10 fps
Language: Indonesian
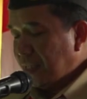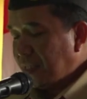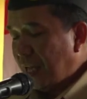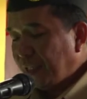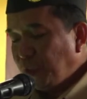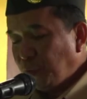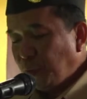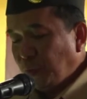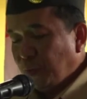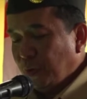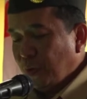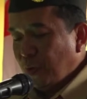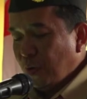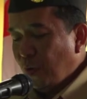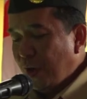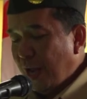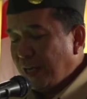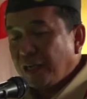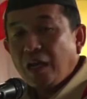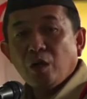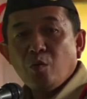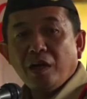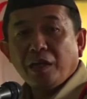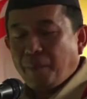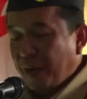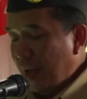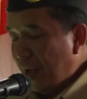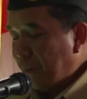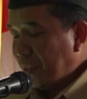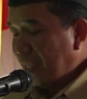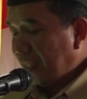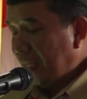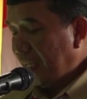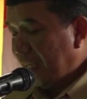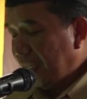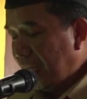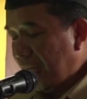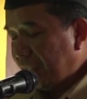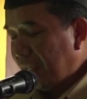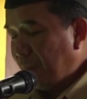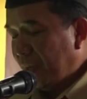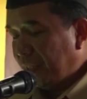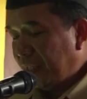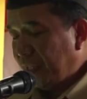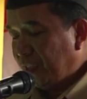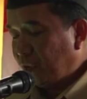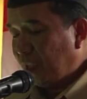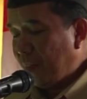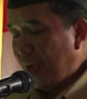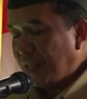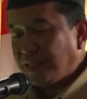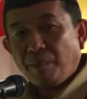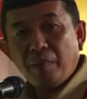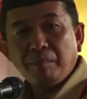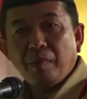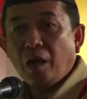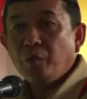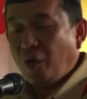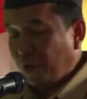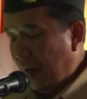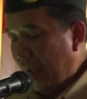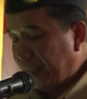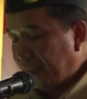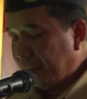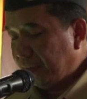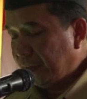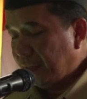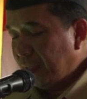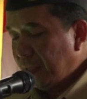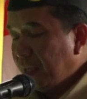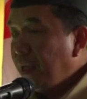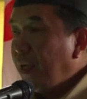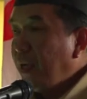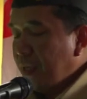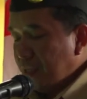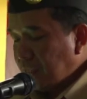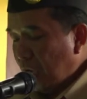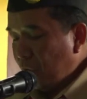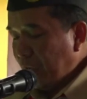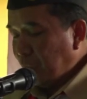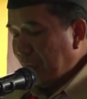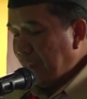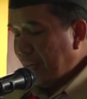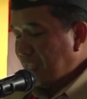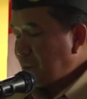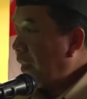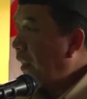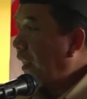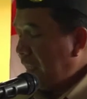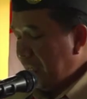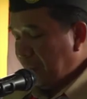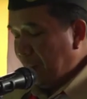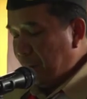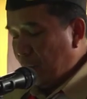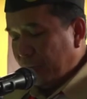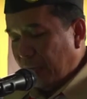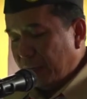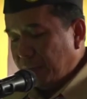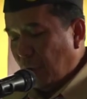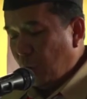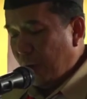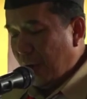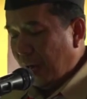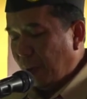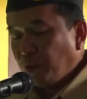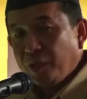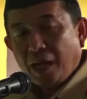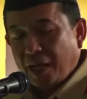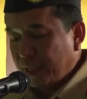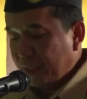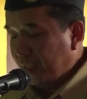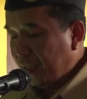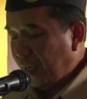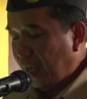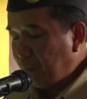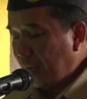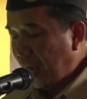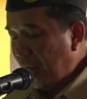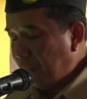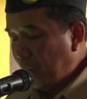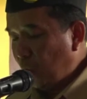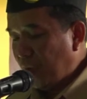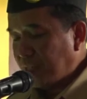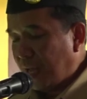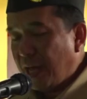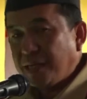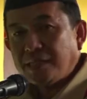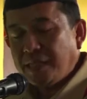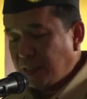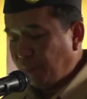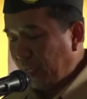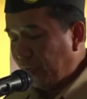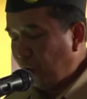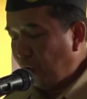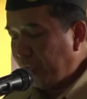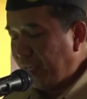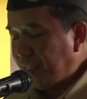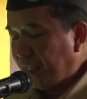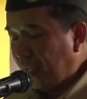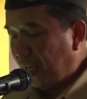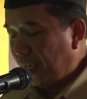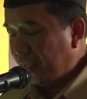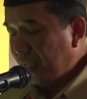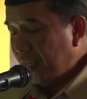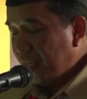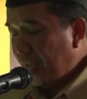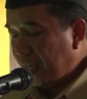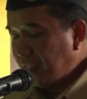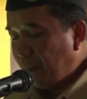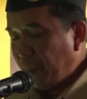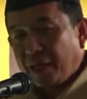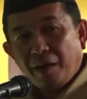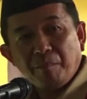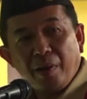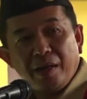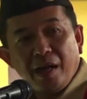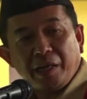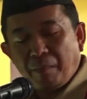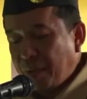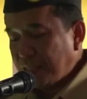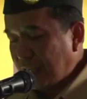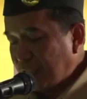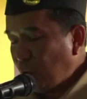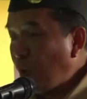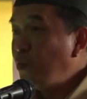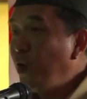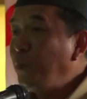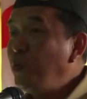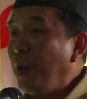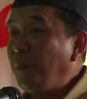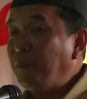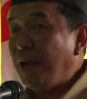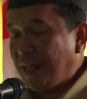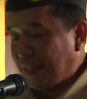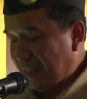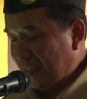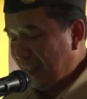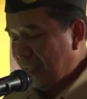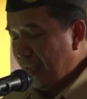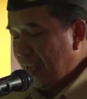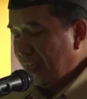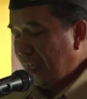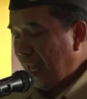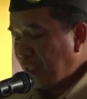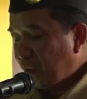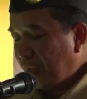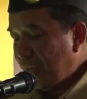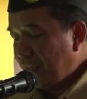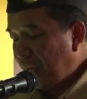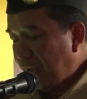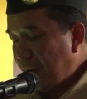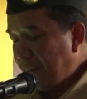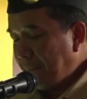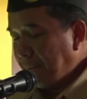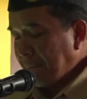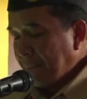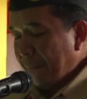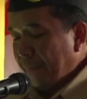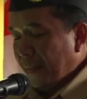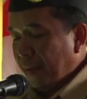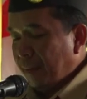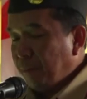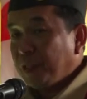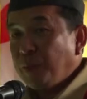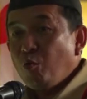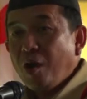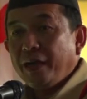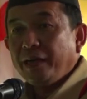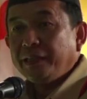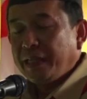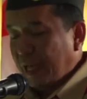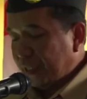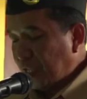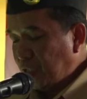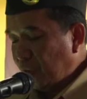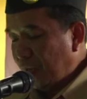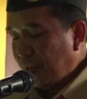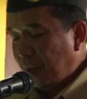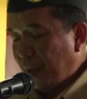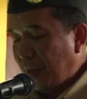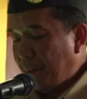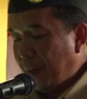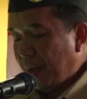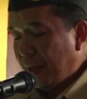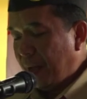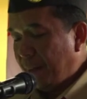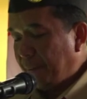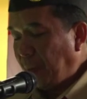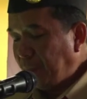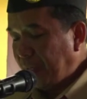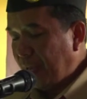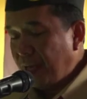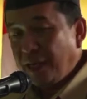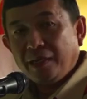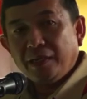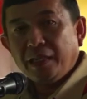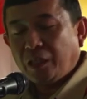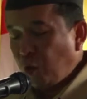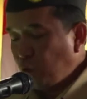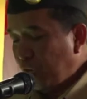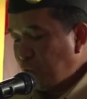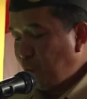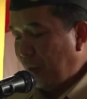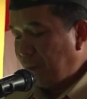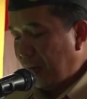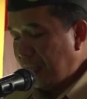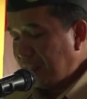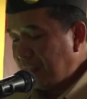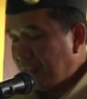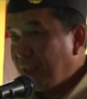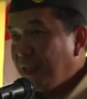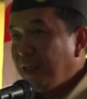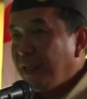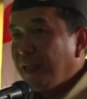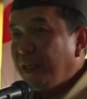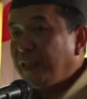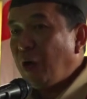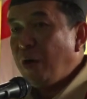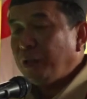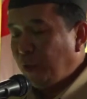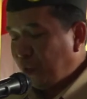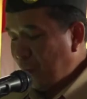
saat itu godaan dan gangguan kepada peserta didik kita tidak berhenti, terutama ancaman melalui online. Sako SPN pada kesempatan ini ingin melaporkan bahwa Alhamdulillah dengan bekal penguasaan sistem teknologi digital yang disampaikan pada Kembesnas tahun 2018, dilanjutkan dengan pertemuan tingkat nasional kepada para pembina di tahun 2019, kita waktu itu